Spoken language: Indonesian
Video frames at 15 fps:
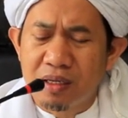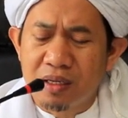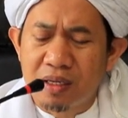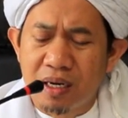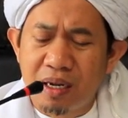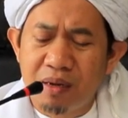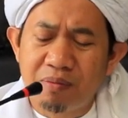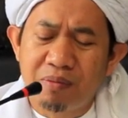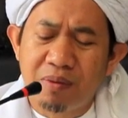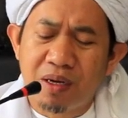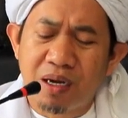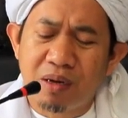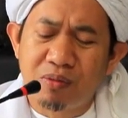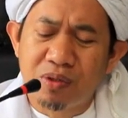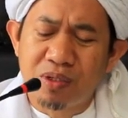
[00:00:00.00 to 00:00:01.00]
Kenapa
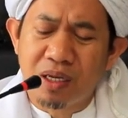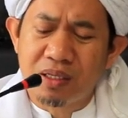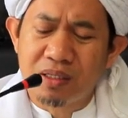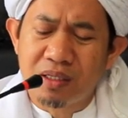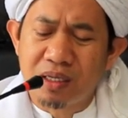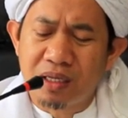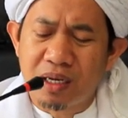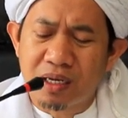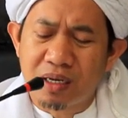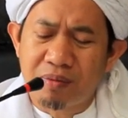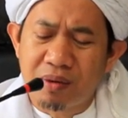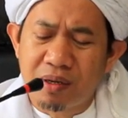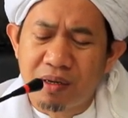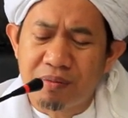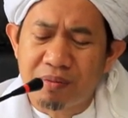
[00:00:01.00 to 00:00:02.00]
kamu janjikan
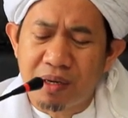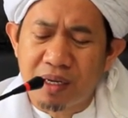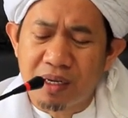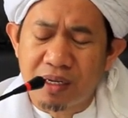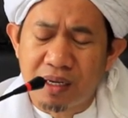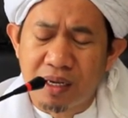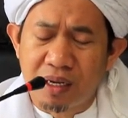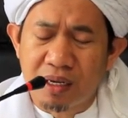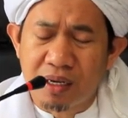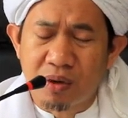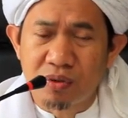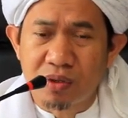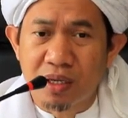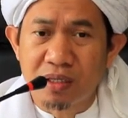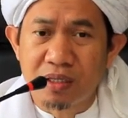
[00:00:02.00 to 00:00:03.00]
kepada mereka?
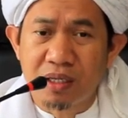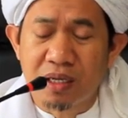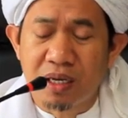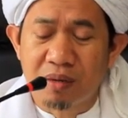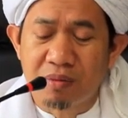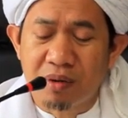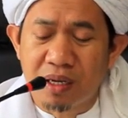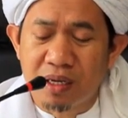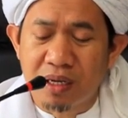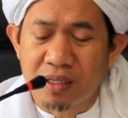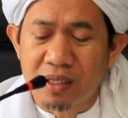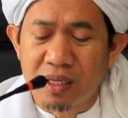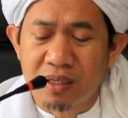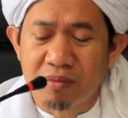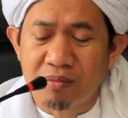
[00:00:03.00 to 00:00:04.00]
Engkau janjikan
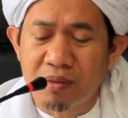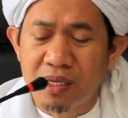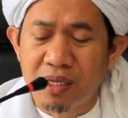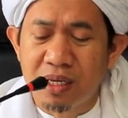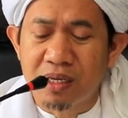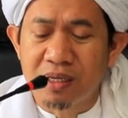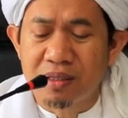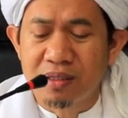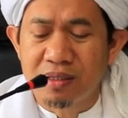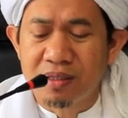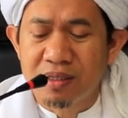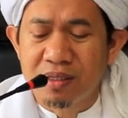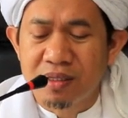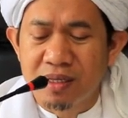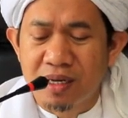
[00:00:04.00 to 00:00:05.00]
mereka tatminan
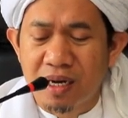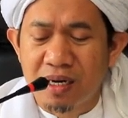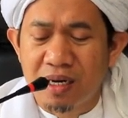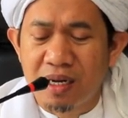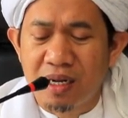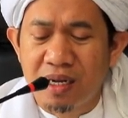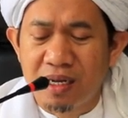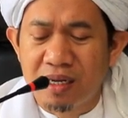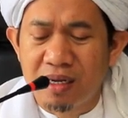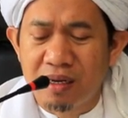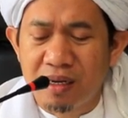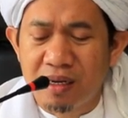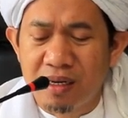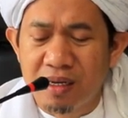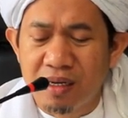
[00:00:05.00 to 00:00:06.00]
karena
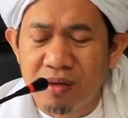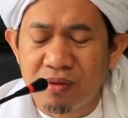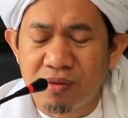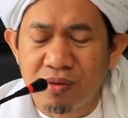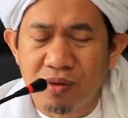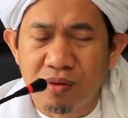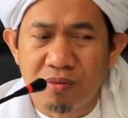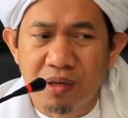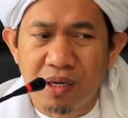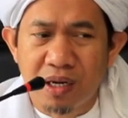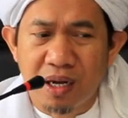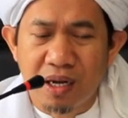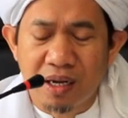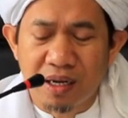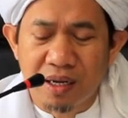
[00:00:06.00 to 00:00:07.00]
ya, untuk
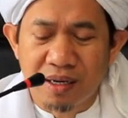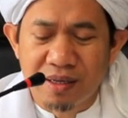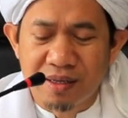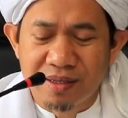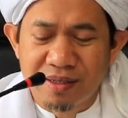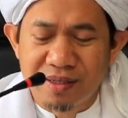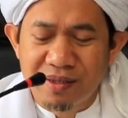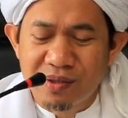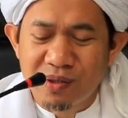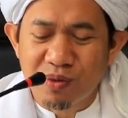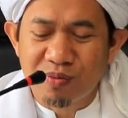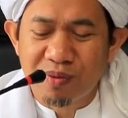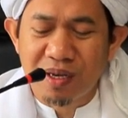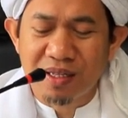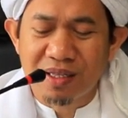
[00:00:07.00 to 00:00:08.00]
menenangkan
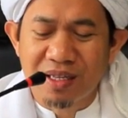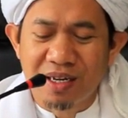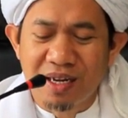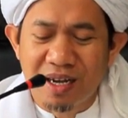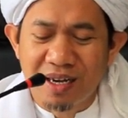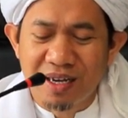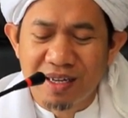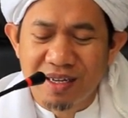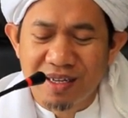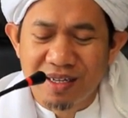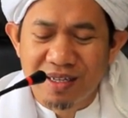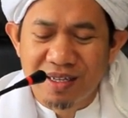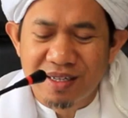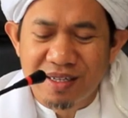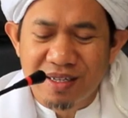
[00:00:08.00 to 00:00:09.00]
supaya tenang
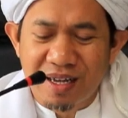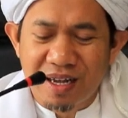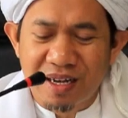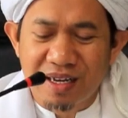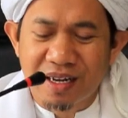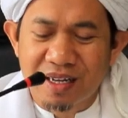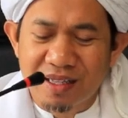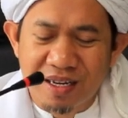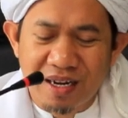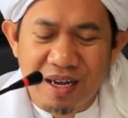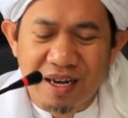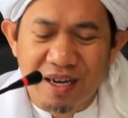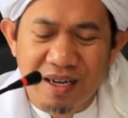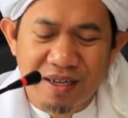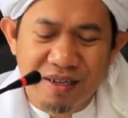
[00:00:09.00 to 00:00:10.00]
agar
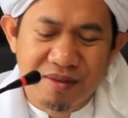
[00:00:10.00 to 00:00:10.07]
tenang.